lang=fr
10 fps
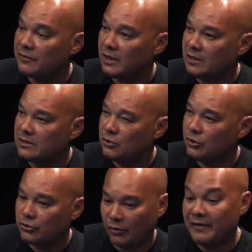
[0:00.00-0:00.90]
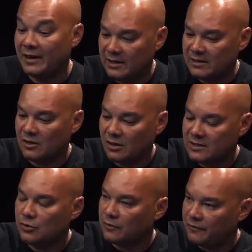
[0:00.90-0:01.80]
vers les autres, enfin les uns
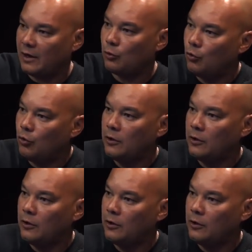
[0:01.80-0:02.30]
les autres vers le haut,